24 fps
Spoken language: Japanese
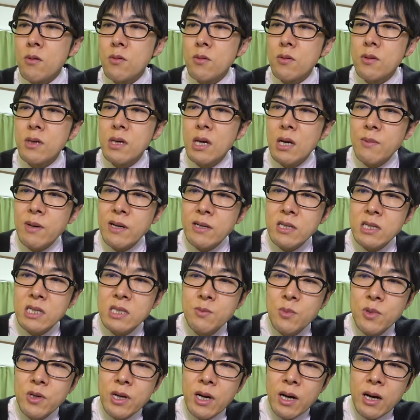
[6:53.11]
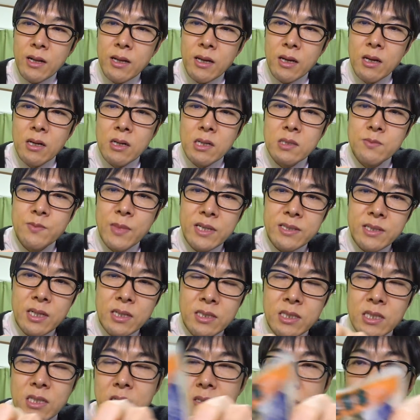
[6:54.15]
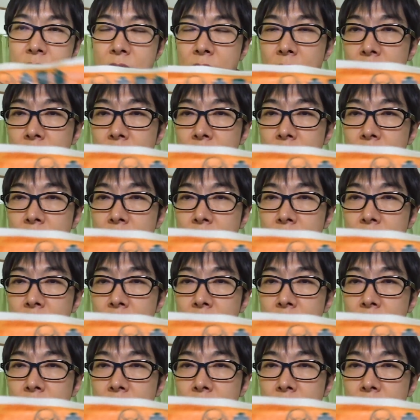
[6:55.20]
このギャバ牛もやはりうまさしっ